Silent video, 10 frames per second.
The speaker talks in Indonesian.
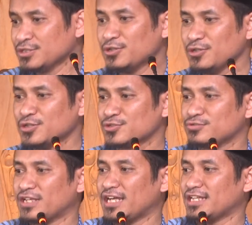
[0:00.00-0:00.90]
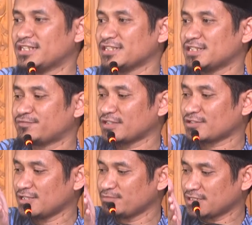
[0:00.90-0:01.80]
Dulu sudah ada sifat
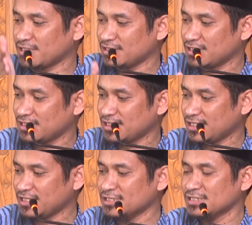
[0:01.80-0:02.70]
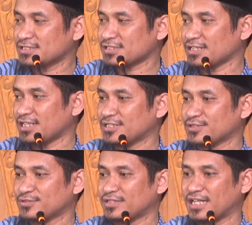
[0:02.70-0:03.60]
rahmat Allah, setelah
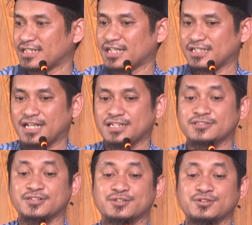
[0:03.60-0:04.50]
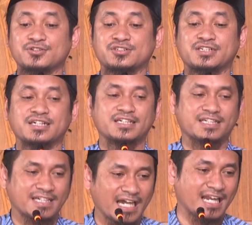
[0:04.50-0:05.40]
itu juga ada dan terus
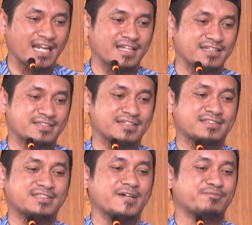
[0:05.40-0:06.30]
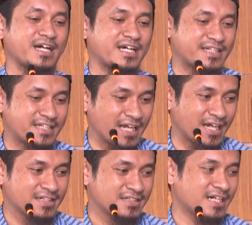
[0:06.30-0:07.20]
kekal, tetap ada.
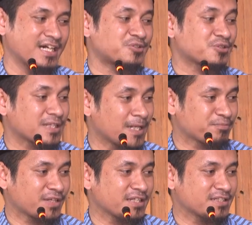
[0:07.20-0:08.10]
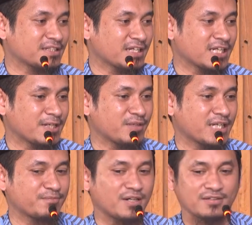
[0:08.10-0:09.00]
Nah, itu terapkan dengan
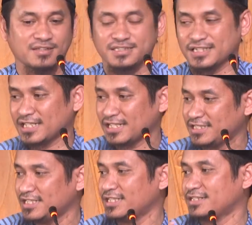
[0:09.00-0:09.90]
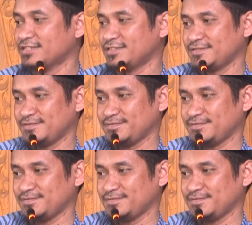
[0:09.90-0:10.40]
nama-nama Allah yang lain.